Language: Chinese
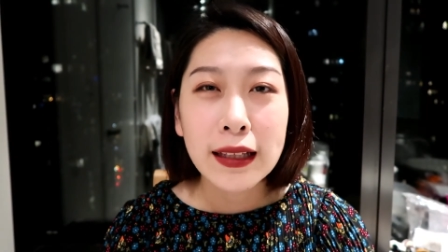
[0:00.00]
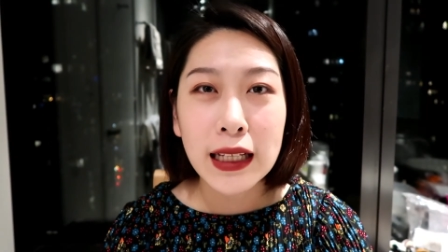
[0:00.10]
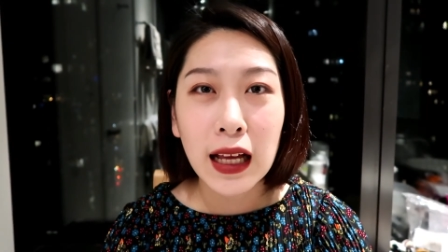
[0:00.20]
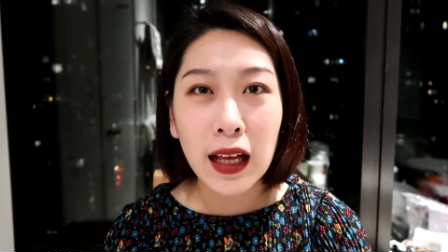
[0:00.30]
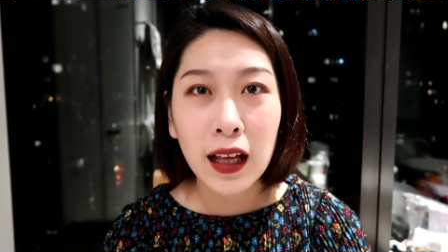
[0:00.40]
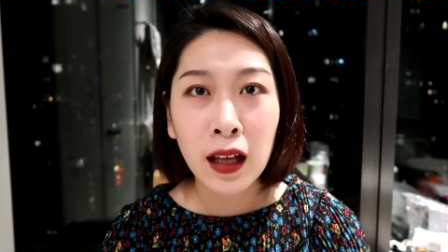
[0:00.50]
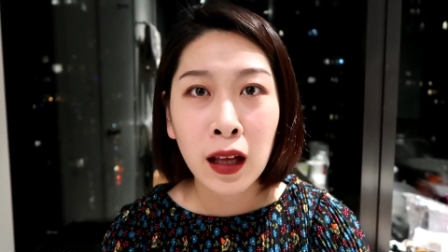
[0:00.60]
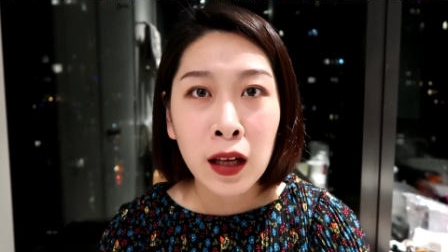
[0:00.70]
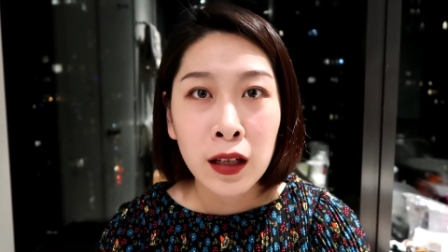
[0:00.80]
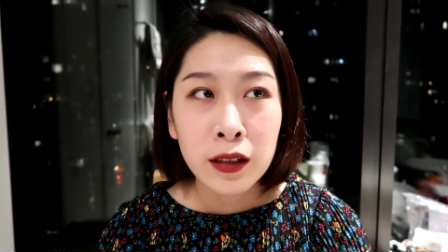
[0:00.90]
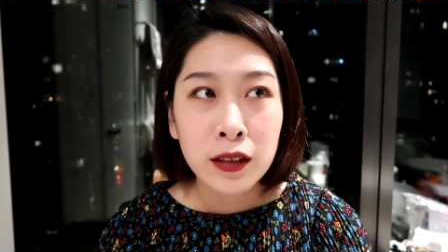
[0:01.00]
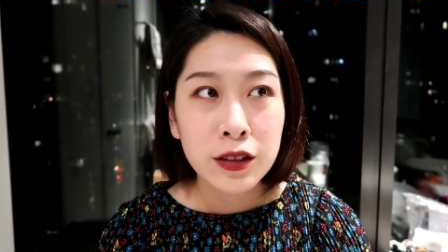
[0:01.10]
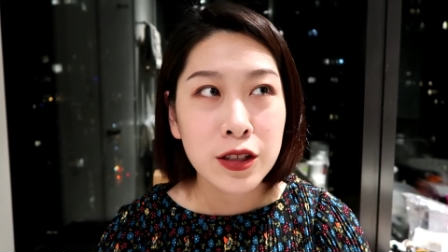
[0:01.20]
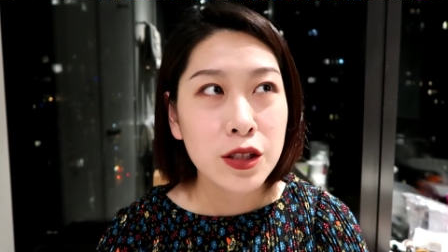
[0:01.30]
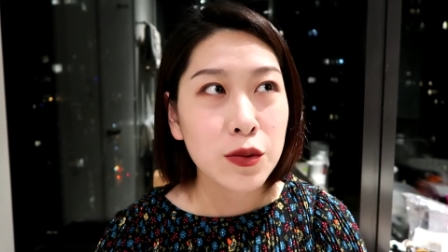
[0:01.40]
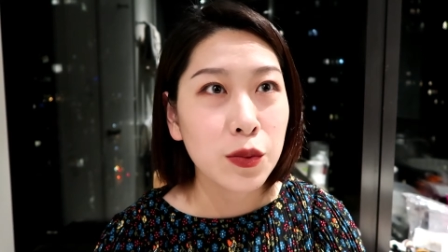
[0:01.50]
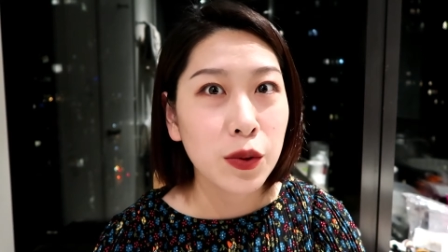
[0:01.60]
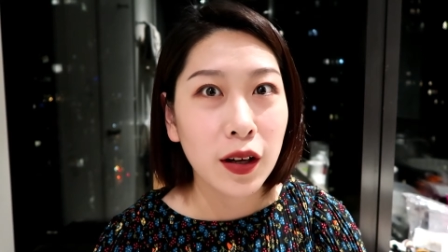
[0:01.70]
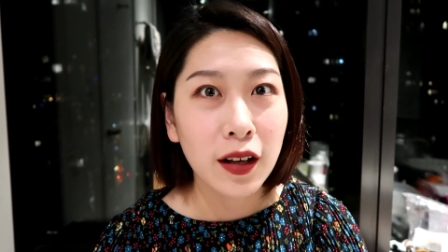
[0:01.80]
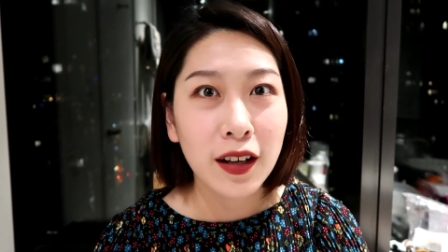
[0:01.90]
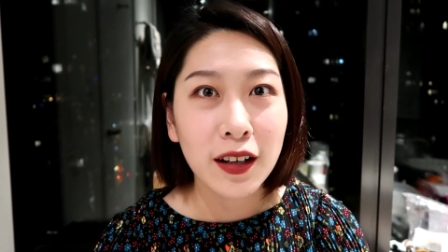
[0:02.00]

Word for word: 那其实我